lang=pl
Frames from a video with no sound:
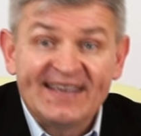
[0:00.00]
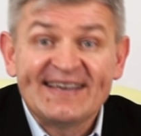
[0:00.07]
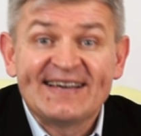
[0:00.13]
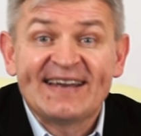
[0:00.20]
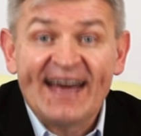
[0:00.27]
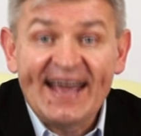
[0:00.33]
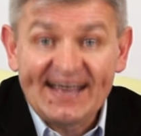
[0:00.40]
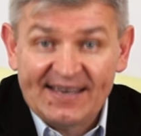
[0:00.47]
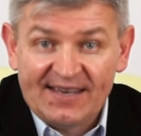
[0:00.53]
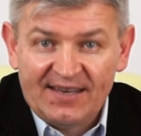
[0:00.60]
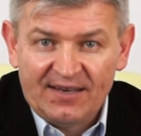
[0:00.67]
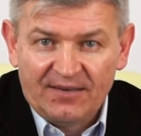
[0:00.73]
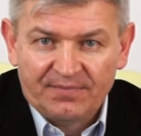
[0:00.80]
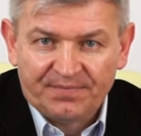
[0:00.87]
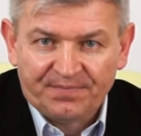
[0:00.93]
I
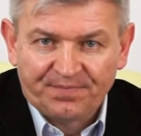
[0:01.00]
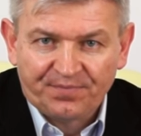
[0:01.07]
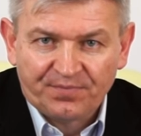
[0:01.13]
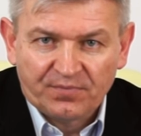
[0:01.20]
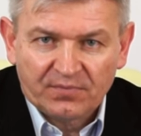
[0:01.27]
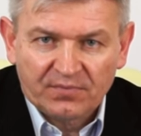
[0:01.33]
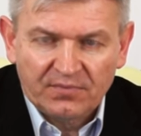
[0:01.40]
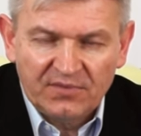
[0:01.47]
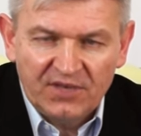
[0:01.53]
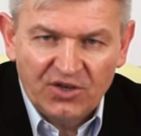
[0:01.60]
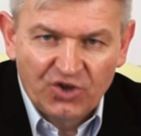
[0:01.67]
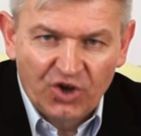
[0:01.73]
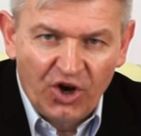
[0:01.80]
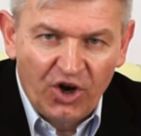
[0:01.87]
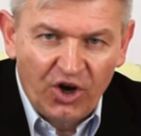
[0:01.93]
Greki
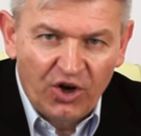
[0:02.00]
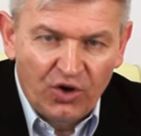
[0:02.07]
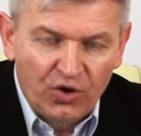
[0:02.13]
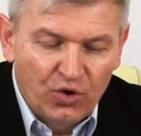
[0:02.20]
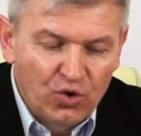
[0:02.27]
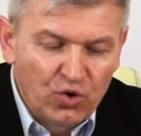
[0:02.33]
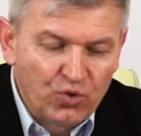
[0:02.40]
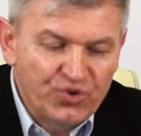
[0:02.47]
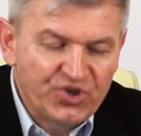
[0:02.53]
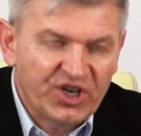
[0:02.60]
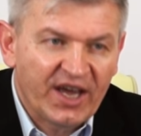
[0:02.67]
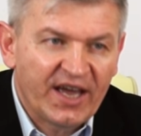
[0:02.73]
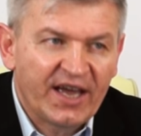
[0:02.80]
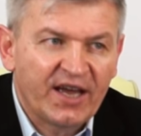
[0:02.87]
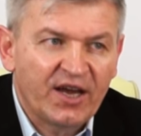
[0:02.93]
to
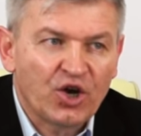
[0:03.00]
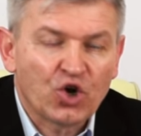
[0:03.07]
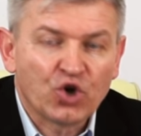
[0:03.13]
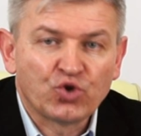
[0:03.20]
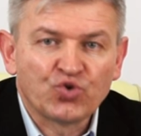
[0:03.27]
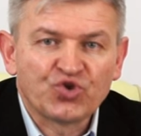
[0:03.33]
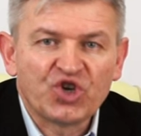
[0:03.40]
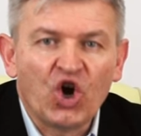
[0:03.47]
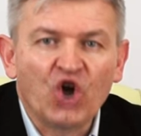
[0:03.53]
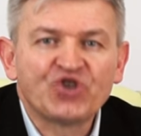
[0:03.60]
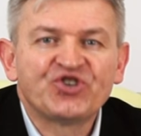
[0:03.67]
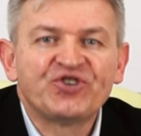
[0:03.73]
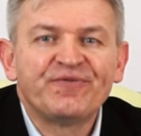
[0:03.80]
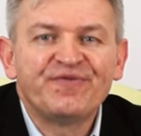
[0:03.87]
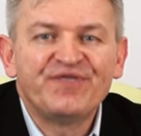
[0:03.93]
ludzie, którzy
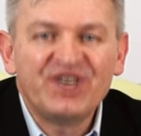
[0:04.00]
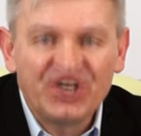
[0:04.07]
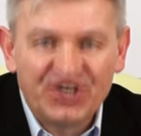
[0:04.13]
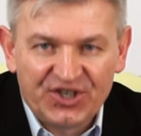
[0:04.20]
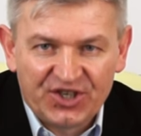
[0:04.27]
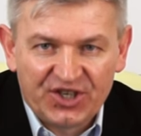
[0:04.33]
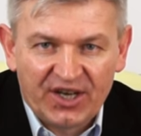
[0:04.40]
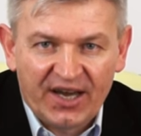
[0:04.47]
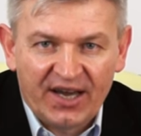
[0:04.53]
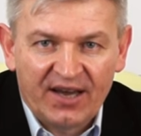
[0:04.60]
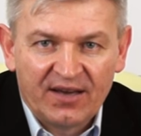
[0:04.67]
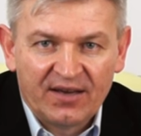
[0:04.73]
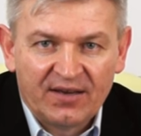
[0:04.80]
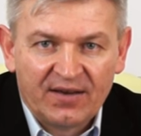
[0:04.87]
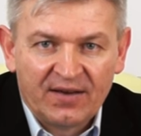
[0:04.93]

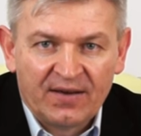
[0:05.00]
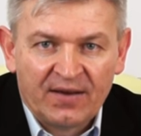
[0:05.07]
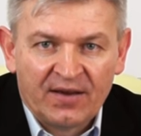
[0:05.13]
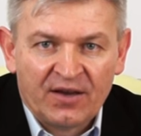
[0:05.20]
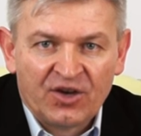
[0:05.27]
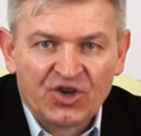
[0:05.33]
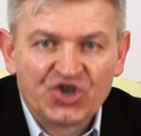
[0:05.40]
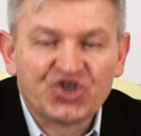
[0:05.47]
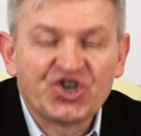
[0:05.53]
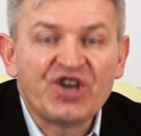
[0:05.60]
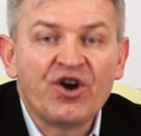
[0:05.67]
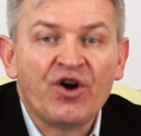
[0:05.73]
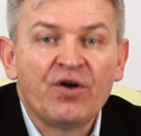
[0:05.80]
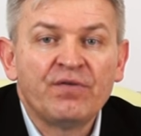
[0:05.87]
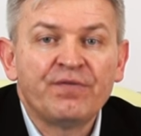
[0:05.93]
oczywiście
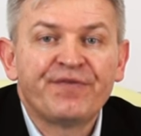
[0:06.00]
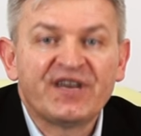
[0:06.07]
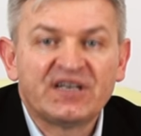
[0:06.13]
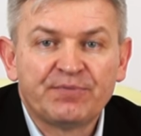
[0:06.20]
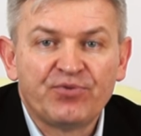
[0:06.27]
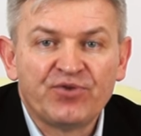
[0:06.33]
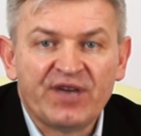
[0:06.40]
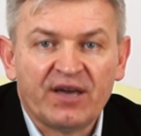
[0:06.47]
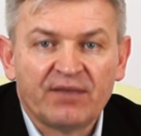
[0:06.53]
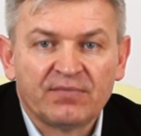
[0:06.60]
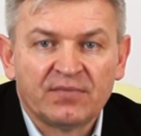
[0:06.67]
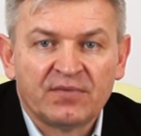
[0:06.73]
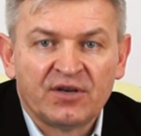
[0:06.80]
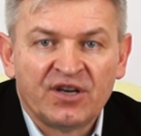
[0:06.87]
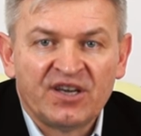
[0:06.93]
żyją Facebookiem.
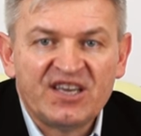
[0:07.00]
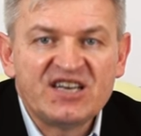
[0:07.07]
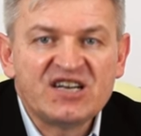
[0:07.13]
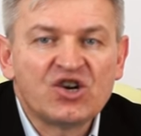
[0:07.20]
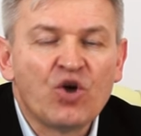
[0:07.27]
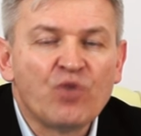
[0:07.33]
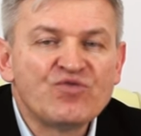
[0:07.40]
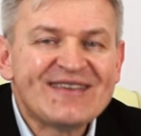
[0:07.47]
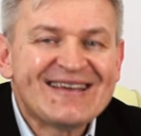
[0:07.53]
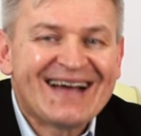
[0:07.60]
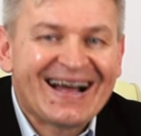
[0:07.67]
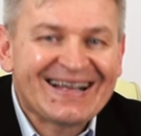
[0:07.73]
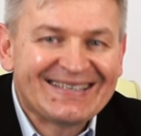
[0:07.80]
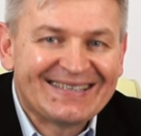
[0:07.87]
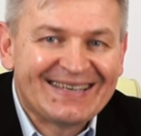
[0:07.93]
Ich
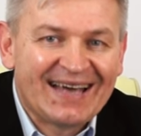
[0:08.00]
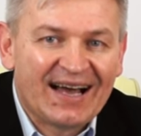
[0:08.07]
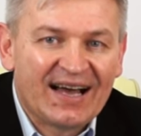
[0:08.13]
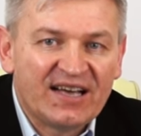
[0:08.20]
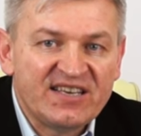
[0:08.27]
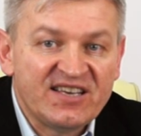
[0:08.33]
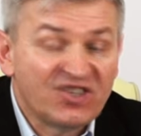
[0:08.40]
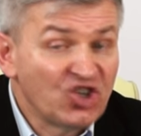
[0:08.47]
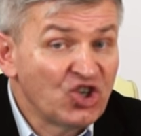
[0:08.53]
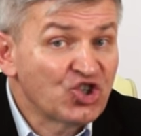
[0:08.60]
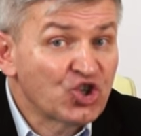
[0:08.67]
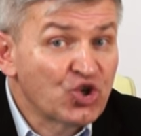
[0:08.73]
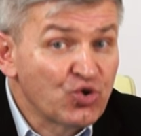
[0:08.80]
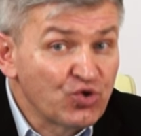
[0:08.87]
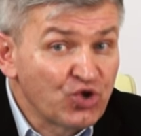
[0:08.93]
komunikacja jest
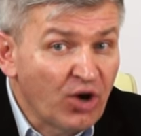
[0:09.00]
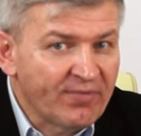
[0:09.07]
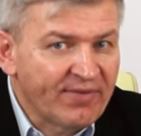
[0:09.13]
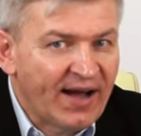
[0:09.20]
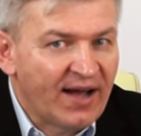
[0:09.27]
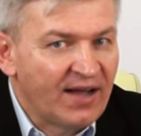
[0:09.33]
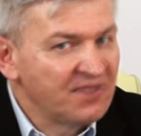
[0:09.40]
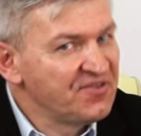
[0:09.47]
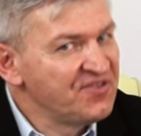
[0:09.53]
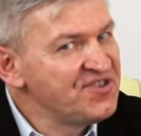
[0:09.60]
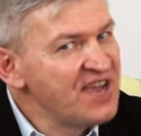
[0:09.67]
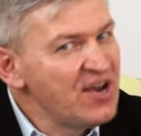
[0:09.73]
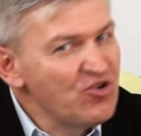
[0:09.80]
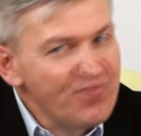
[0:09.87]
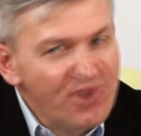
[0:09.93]
skrótowa.
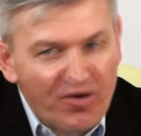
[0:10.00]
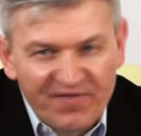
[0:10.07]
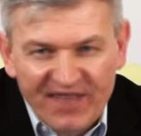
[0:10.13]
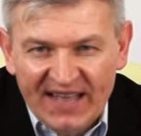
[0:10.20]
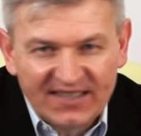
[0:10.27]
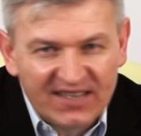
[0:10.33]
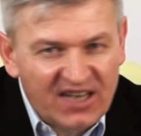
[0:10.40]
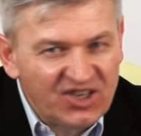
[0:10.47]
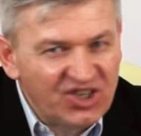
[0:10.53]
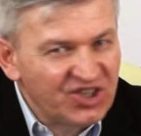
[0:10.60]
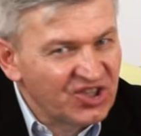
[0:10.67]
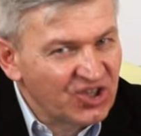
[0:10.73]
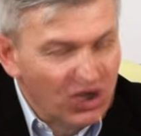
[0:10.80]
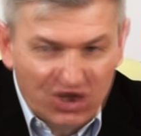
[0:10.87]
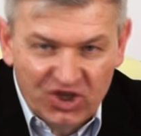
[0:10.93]
Nie lubią więcej niż
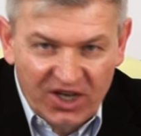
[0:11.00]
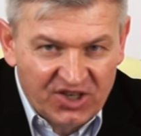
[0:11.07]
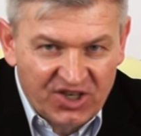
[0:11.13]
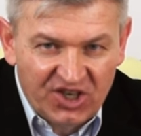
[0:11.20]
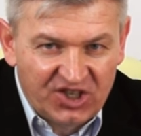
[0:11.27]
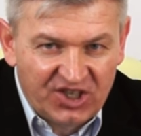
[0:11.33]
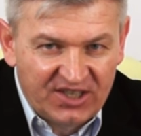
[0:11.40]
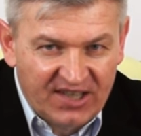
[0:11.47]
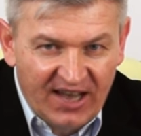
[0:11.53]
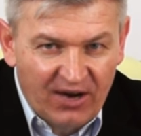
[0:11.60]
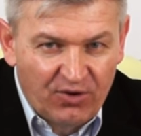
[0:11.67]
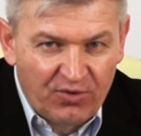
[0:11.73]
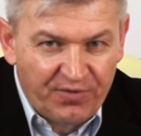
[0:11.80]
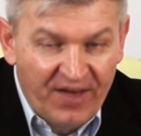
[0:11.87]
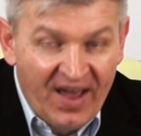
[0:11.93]
140
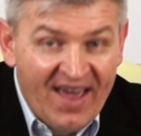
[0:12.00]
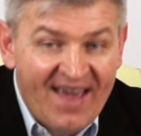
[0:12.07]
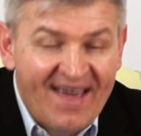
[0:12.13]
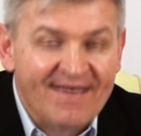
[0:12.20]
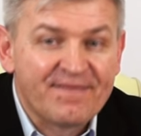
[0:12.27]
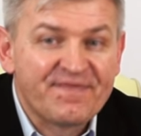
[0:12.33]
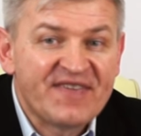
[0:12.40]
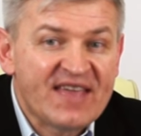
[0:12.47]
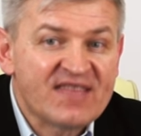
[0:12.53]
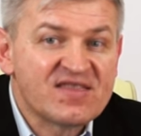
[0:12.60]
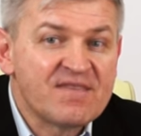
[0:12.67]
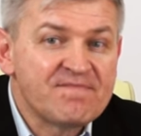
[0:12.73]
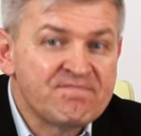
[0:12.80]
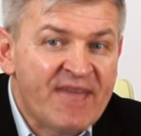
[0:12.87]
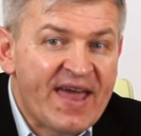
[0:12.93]
znaków w
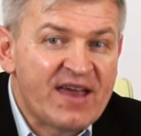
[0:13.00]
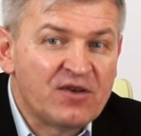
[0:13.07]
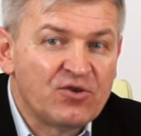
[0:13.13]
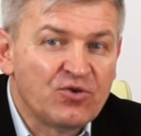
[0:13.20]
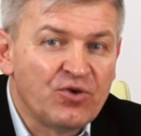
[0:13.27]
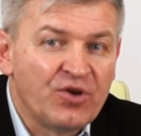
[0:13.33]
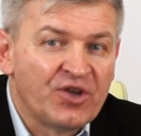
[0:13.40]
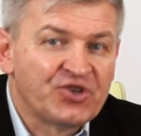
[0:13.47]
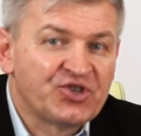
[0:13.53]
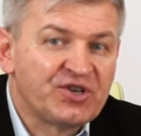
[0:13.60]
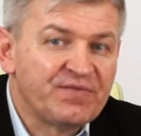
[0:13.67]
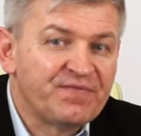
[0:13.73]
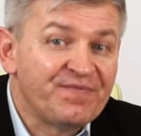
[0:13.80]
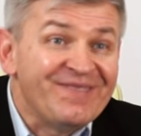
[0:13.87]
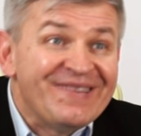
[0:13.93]
jednym mailu
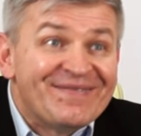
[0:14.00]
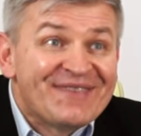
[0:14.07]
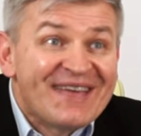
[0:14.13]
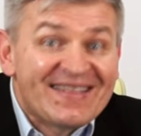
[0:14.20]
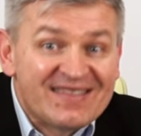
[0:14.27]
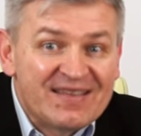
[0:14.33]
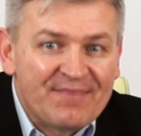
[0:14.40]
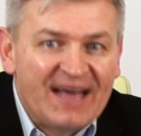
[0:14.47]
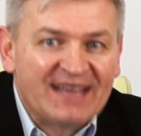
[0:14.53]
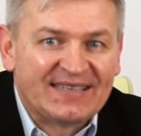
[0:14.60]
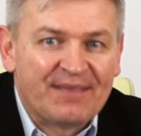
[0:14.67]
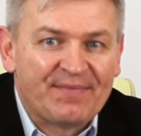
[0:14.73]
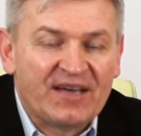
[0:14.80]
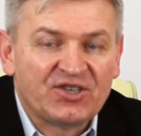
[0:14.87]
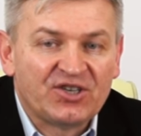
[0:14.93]
czy w jednym
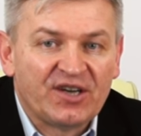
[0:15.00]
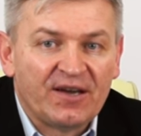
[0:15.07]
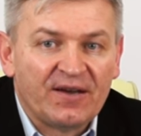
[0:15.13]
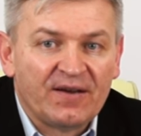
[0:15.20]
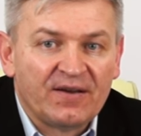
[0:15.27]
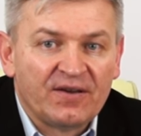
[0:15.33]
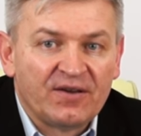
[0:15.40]
SMS-ie